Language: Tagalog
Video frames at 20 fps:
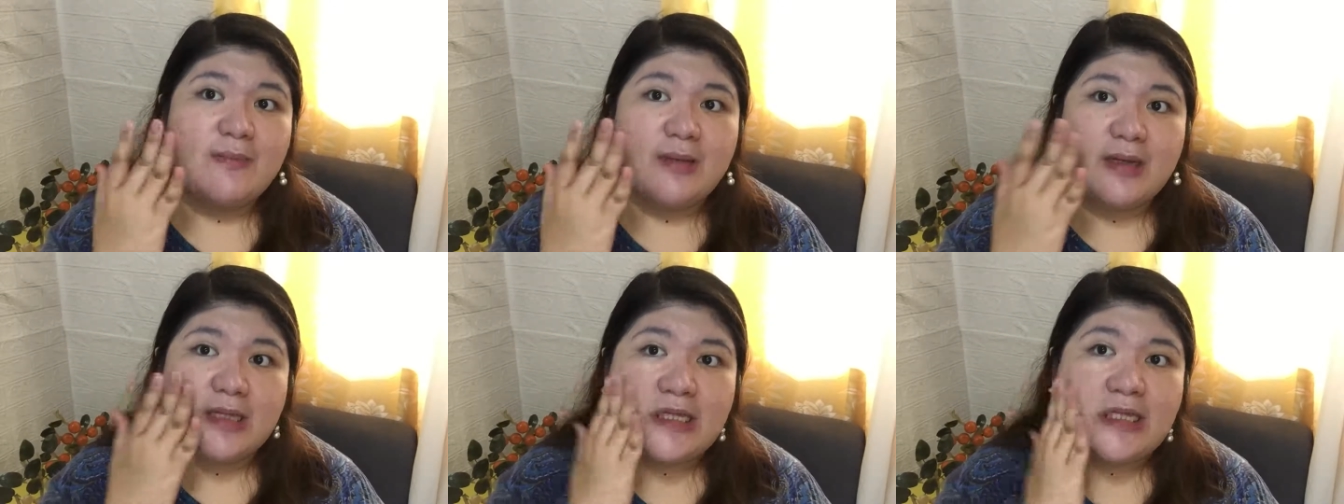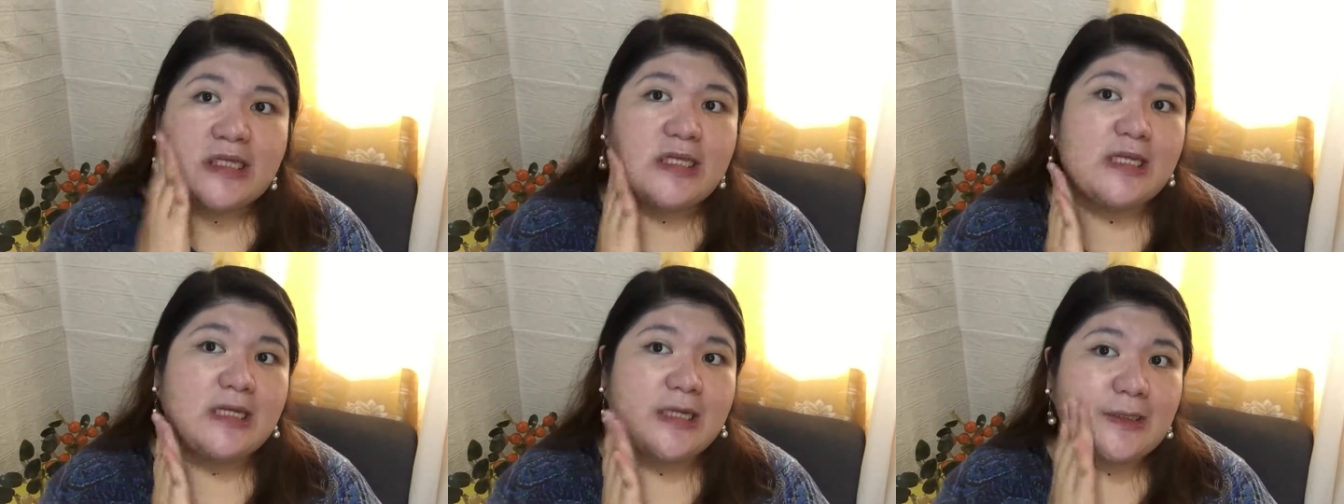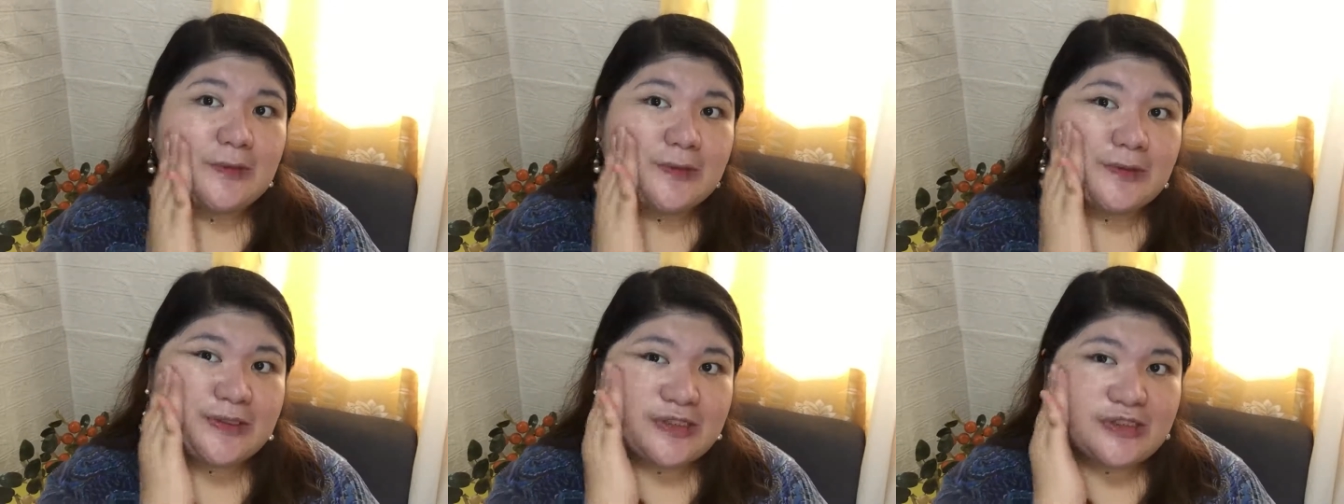magiging
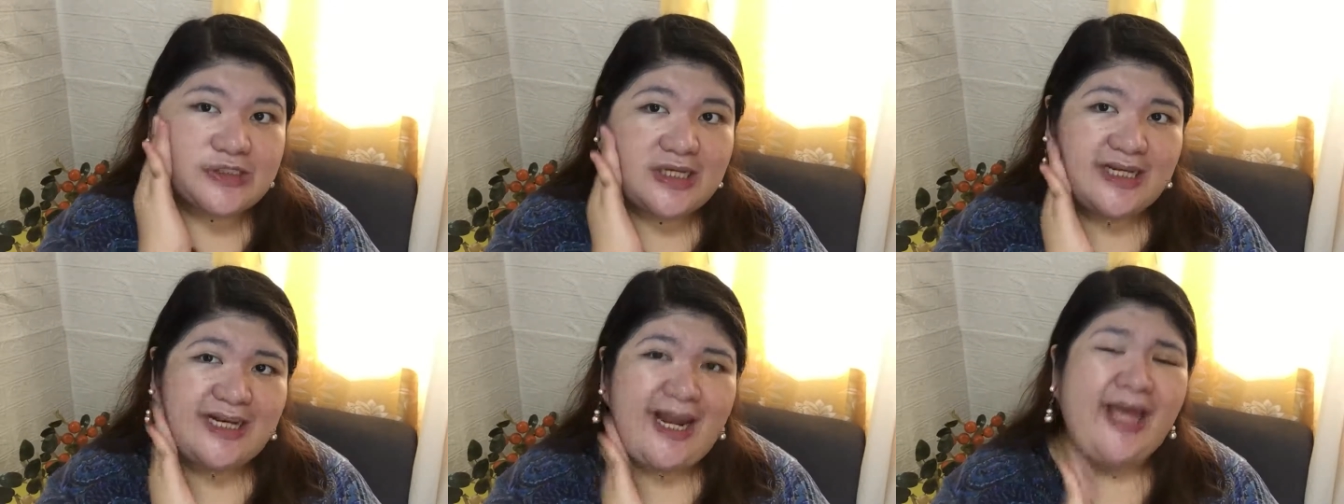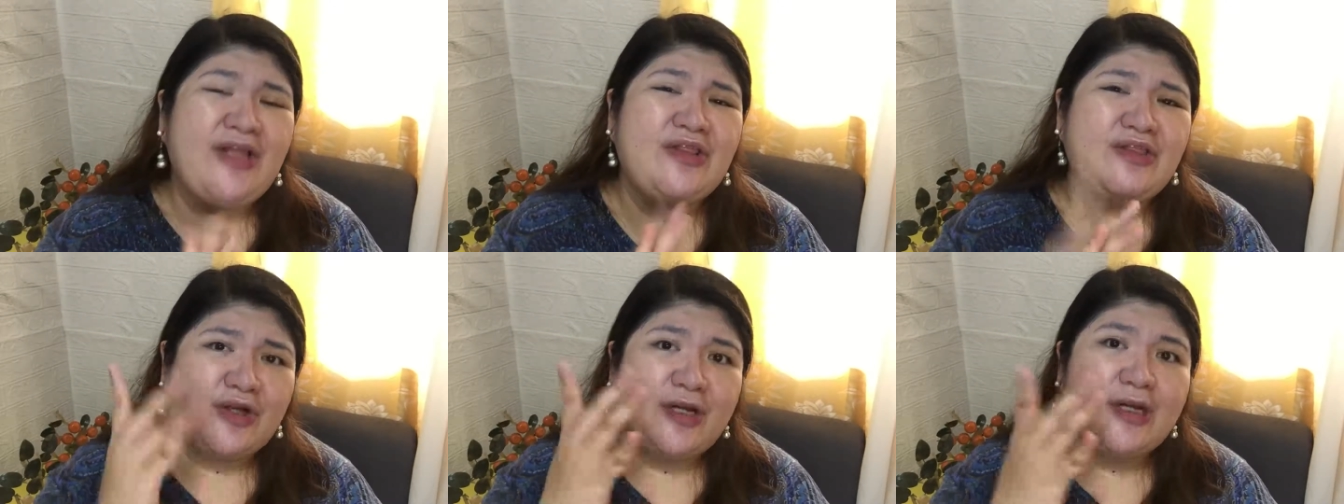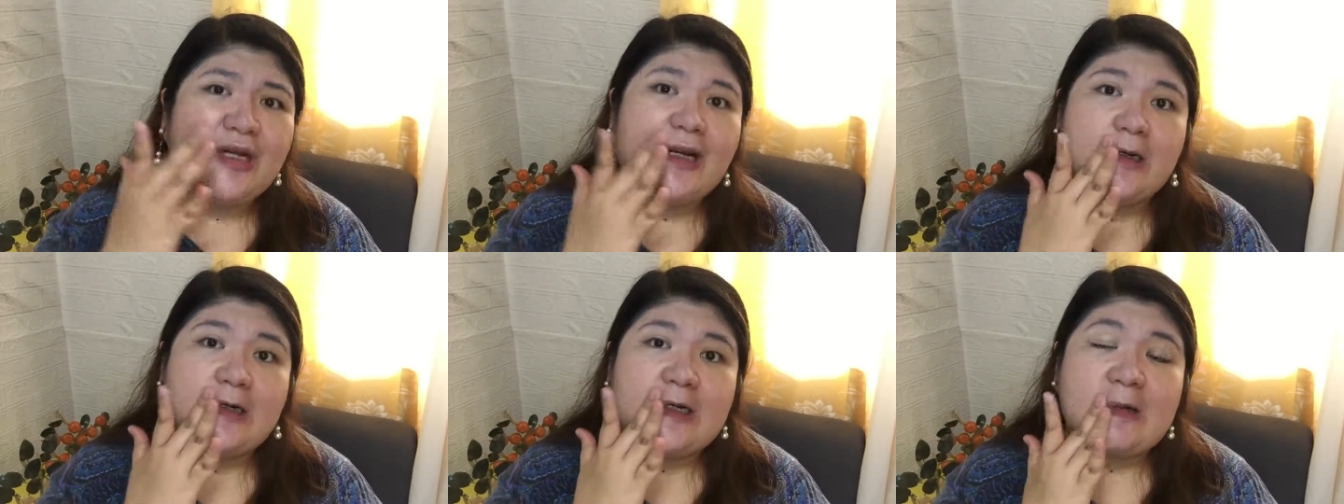ano na siya,
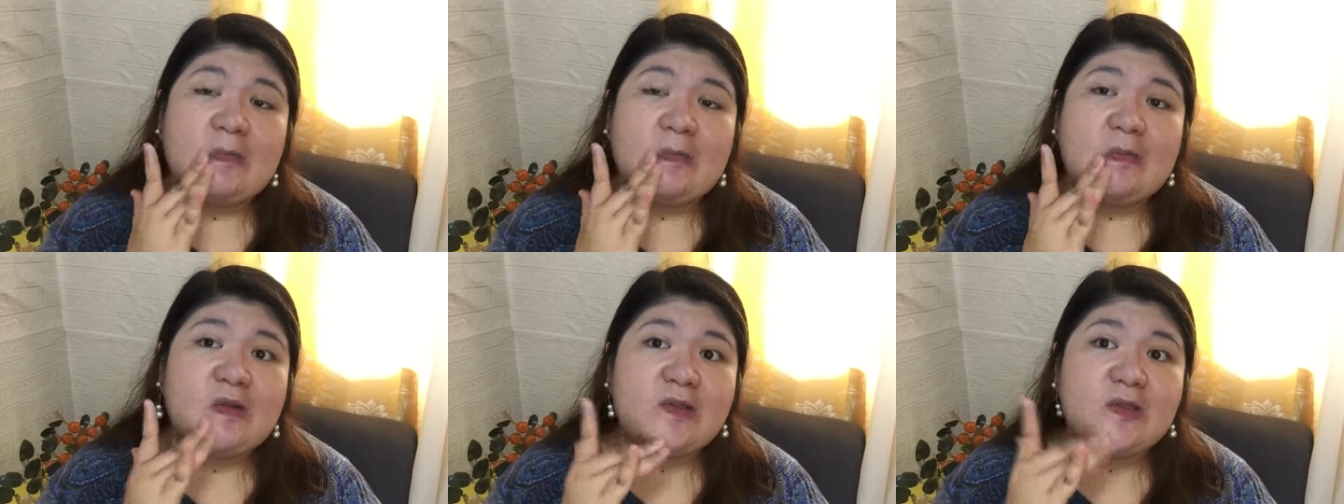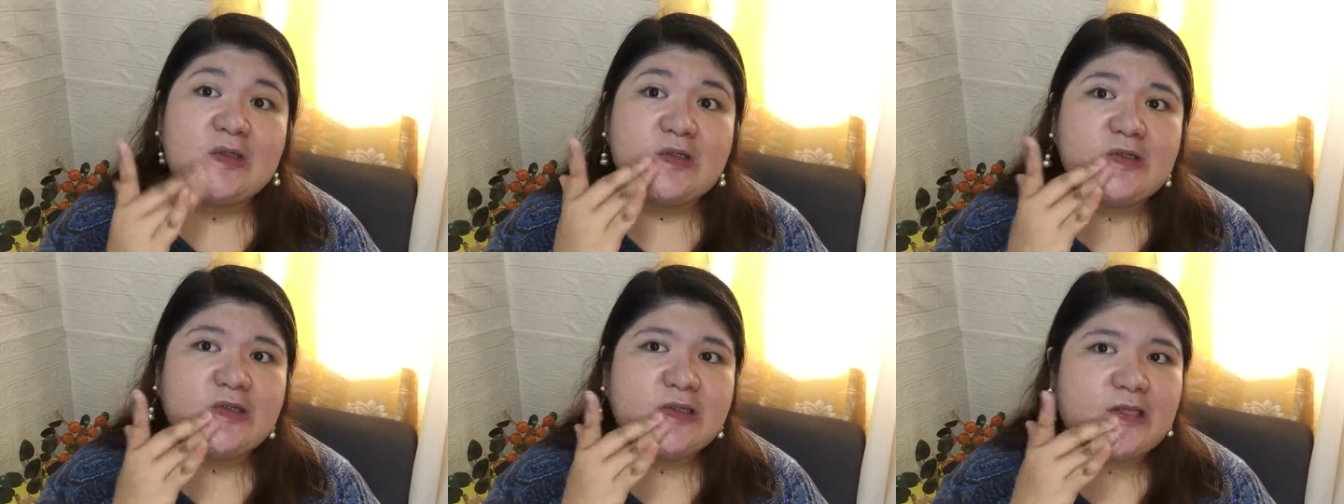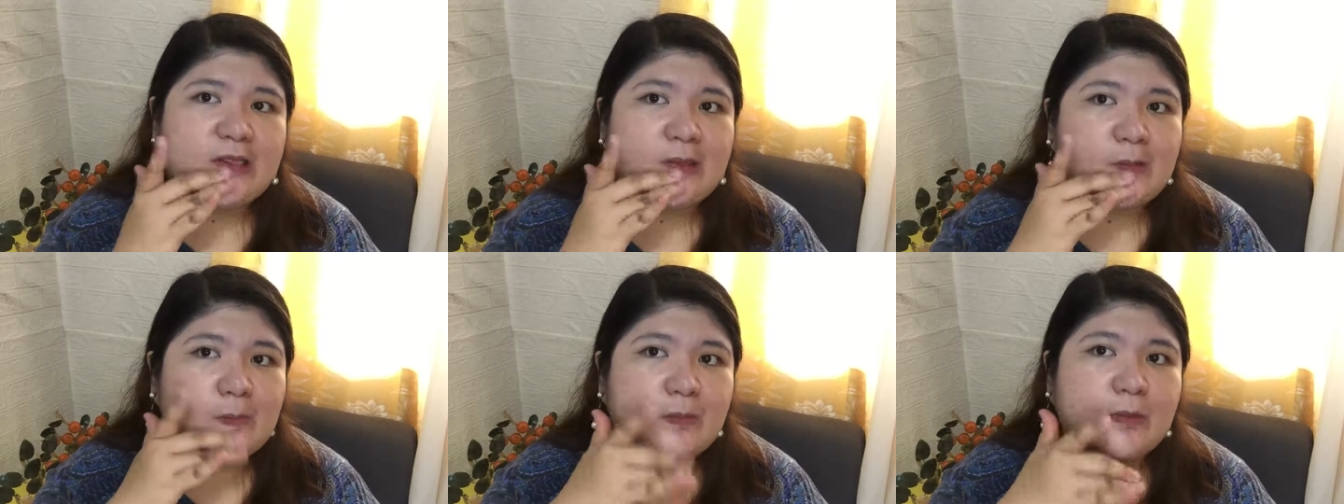lighter lang naman ng
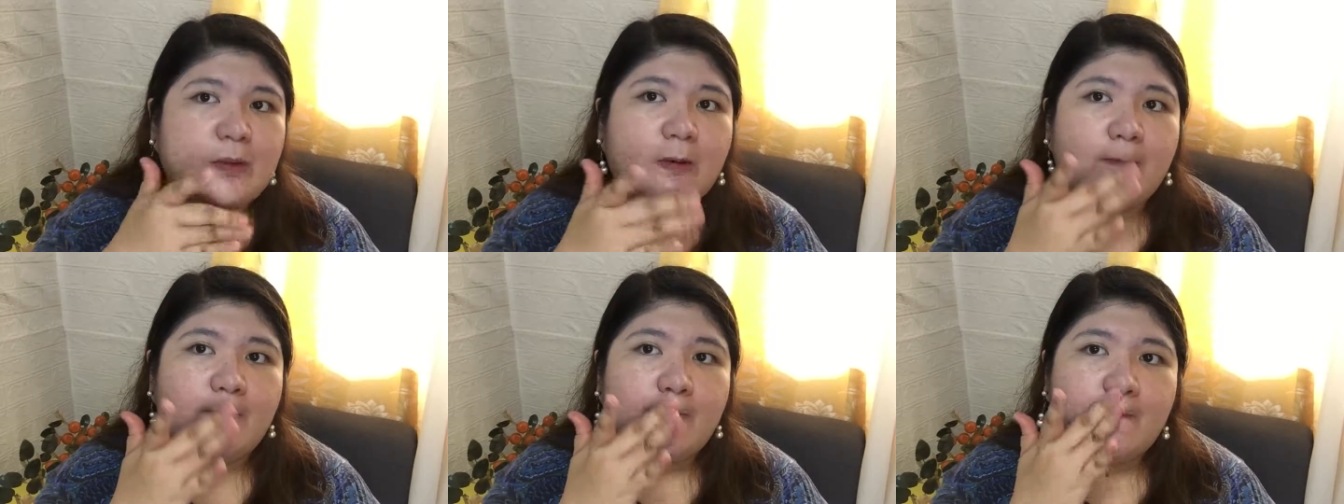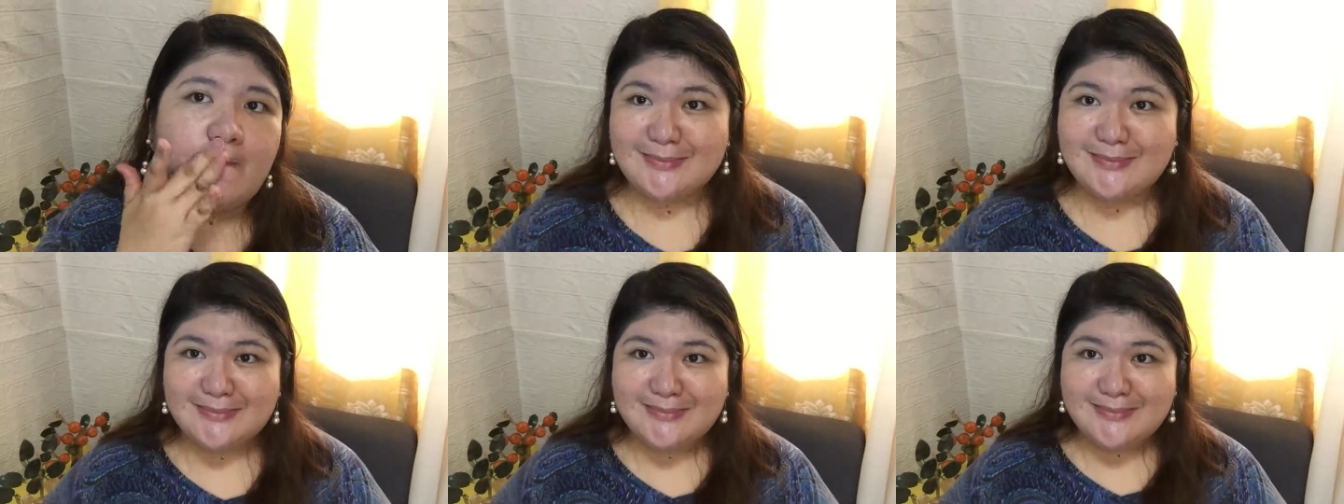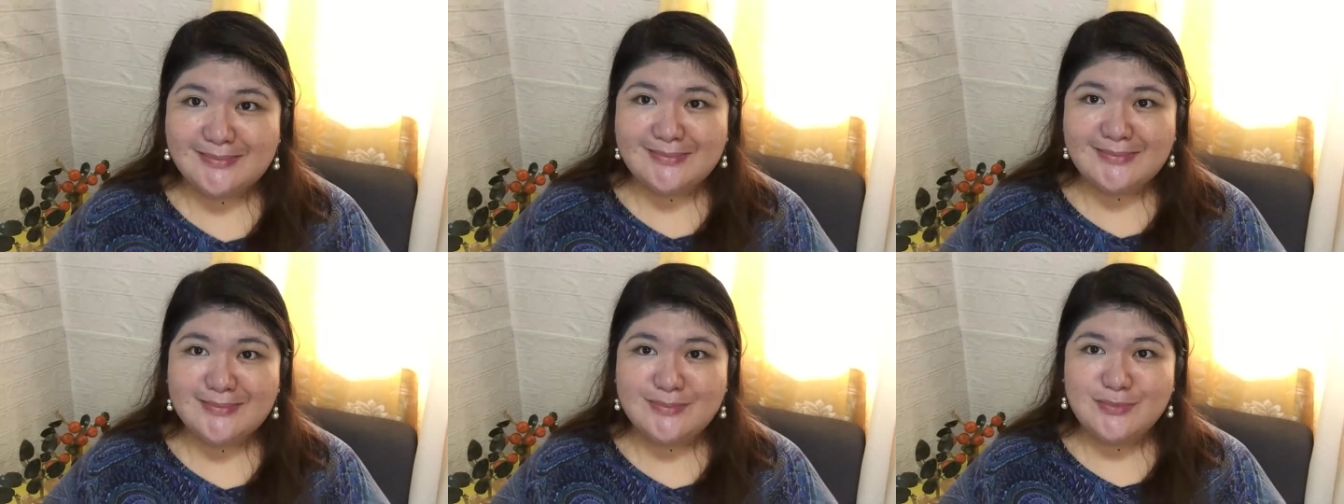skin mo.
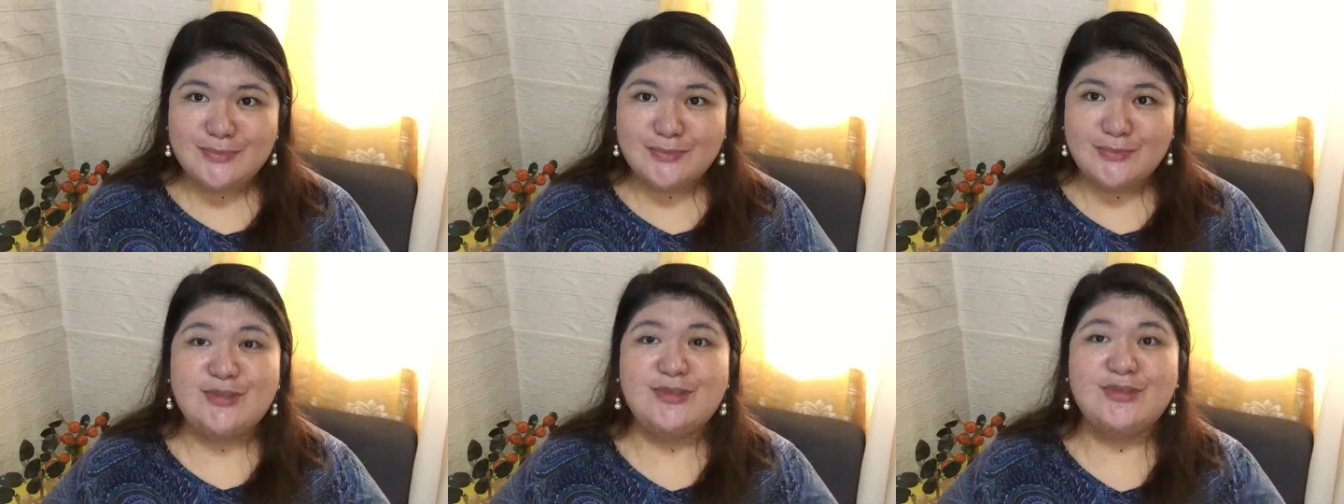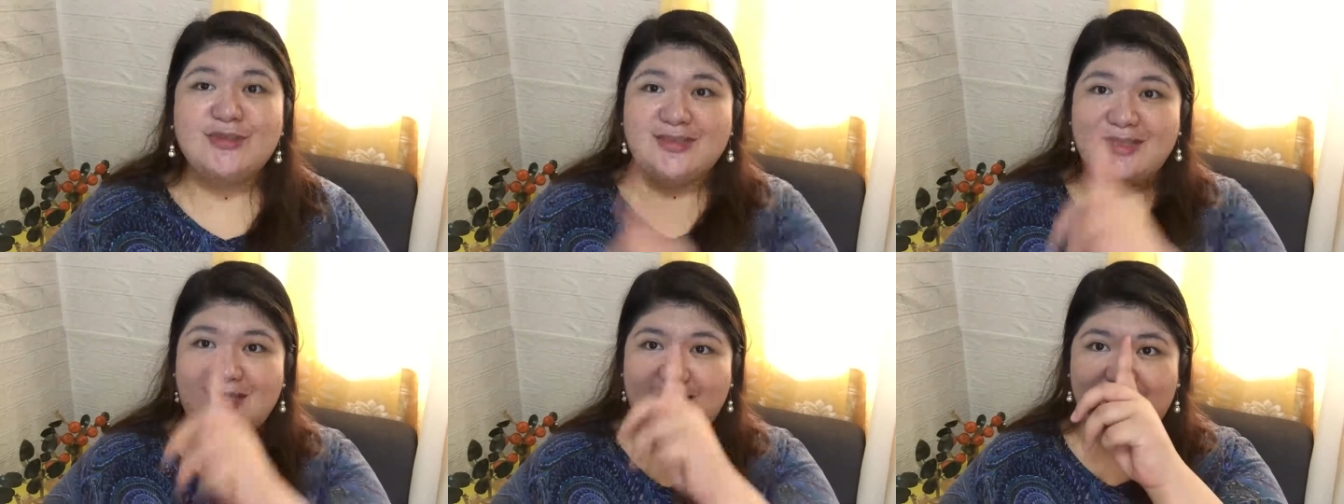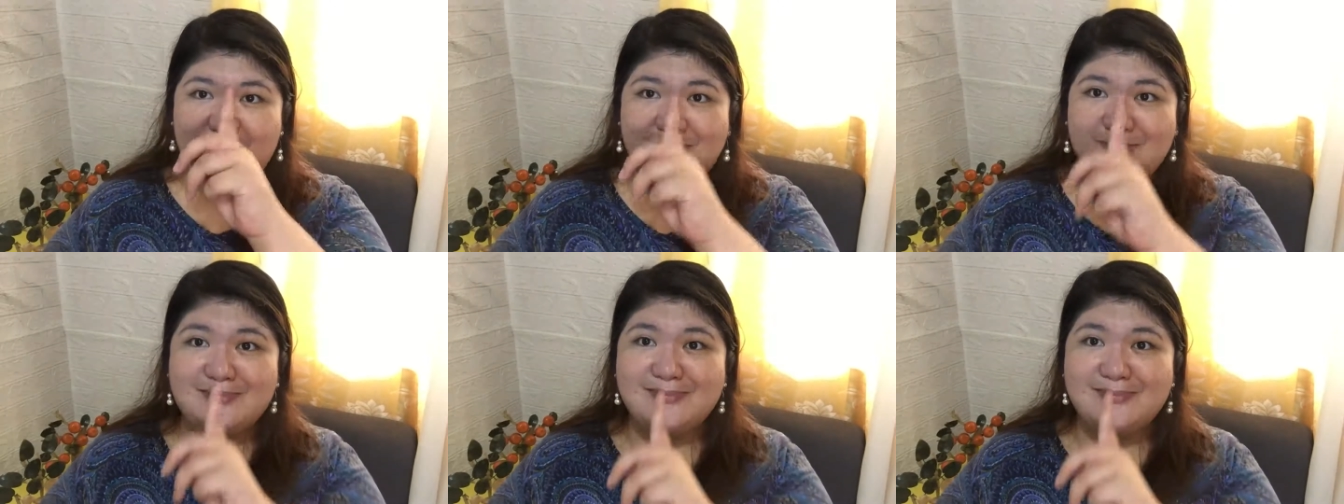You see?